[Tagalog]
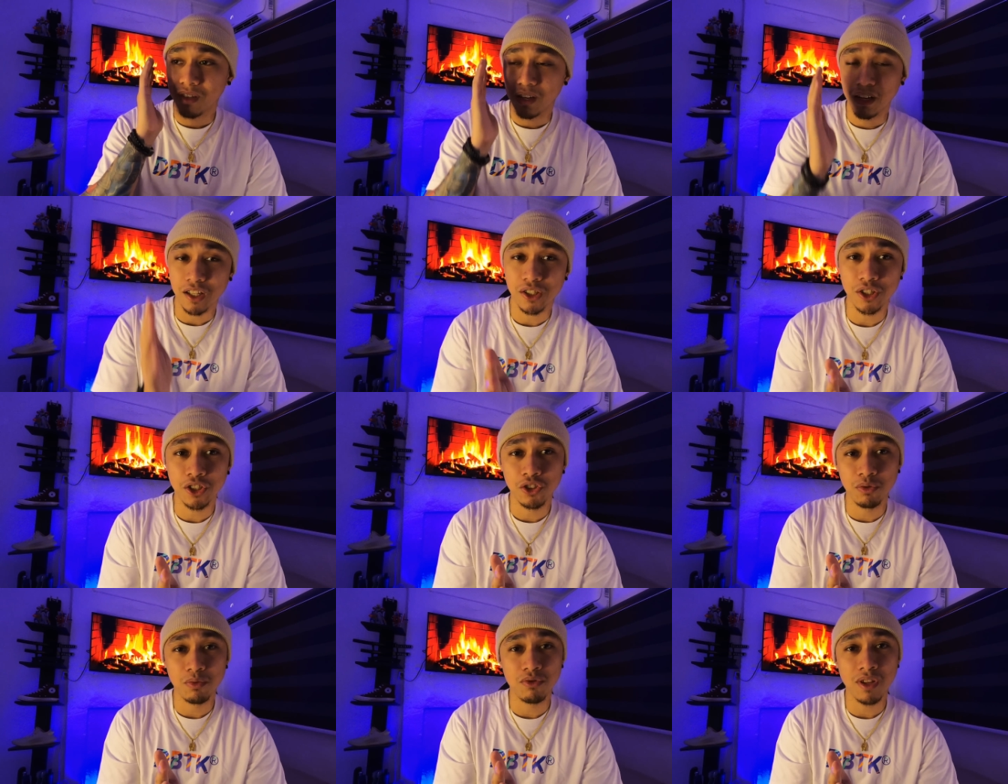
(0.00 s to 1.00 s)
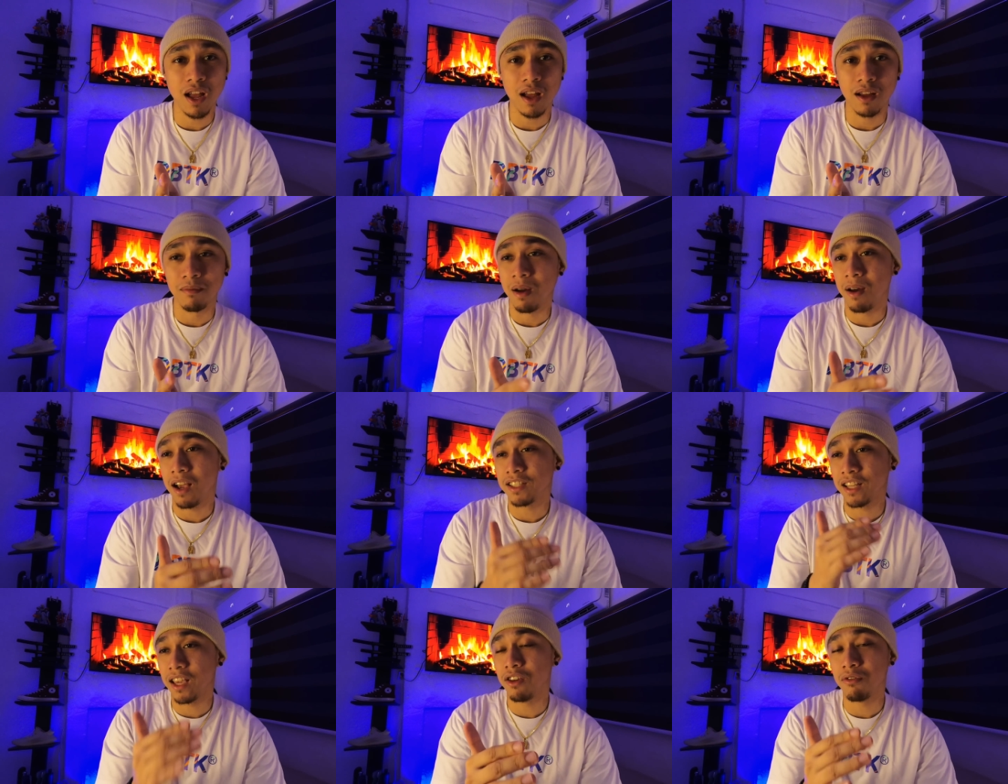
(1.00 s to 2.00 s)
research nyo muna.
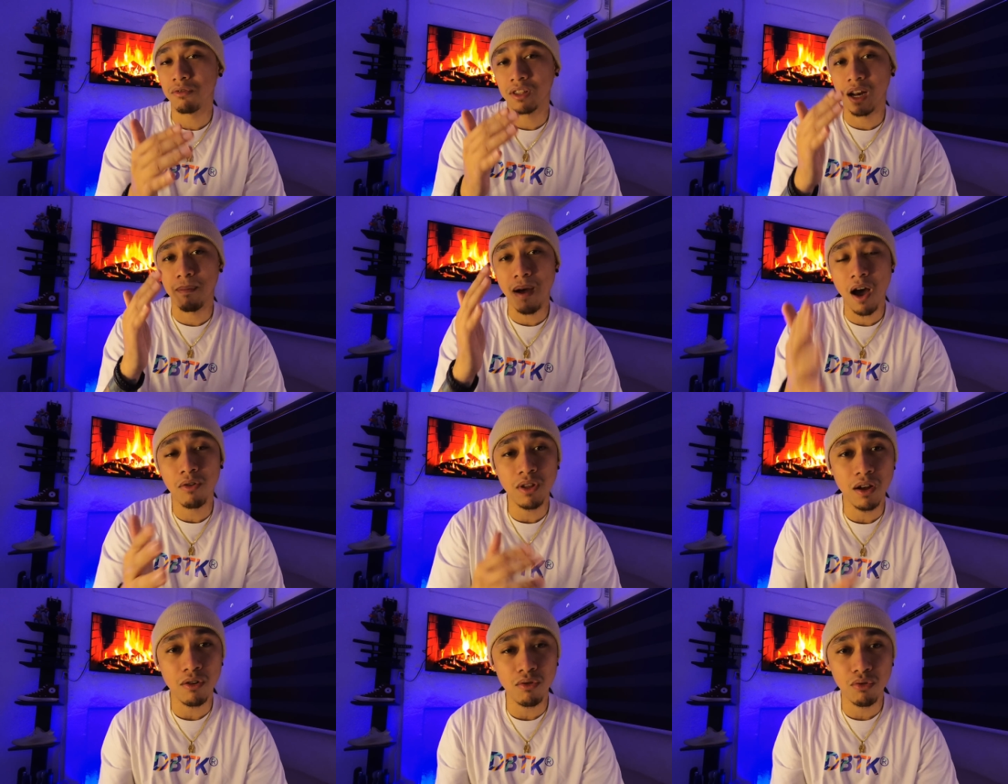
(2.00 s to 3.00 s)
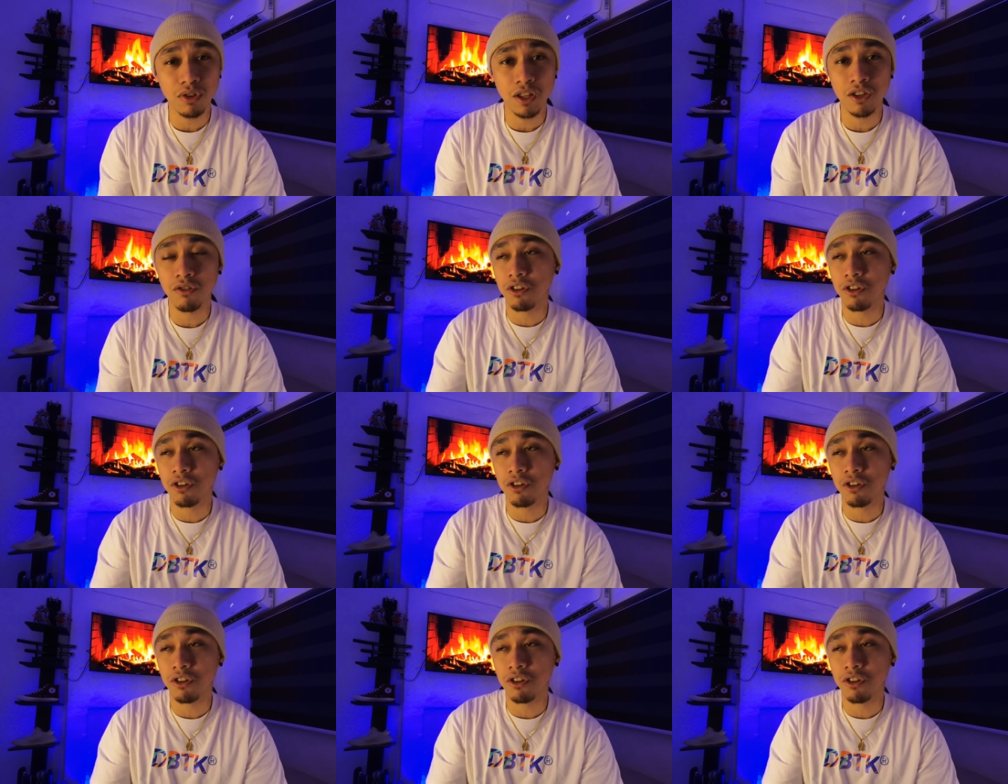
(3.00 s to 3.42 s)
Kasi yung trabaho na kukunin nyo,